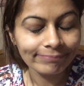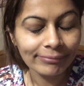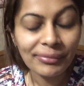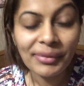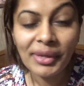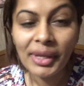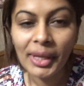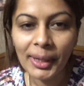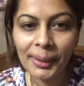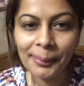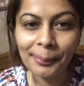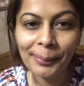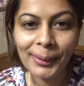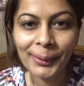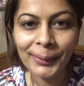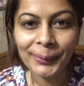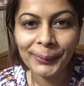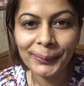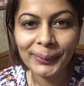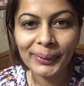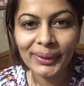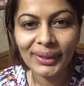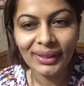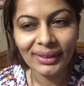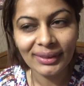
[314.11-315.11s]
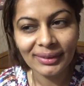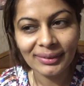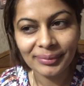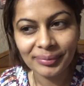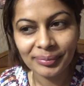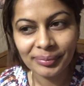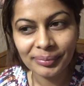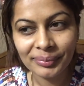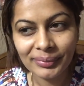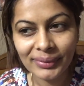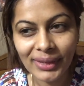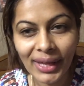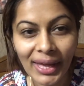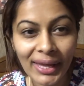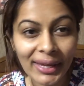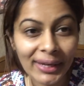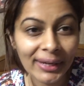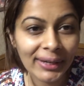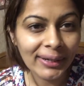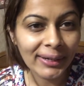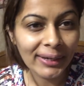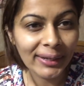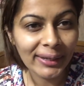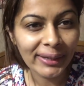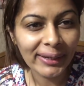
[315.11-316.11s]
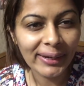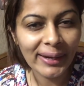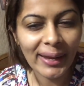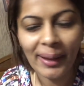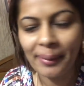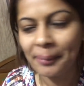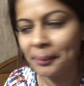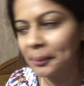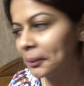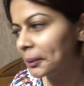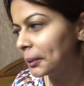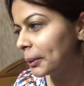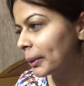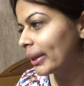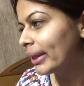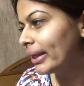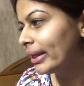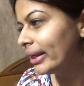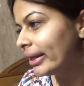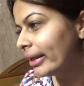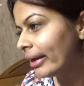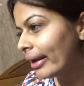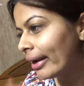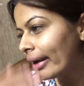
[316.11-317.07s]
नियर अबाउट ढाई घंटे की नैप हो गई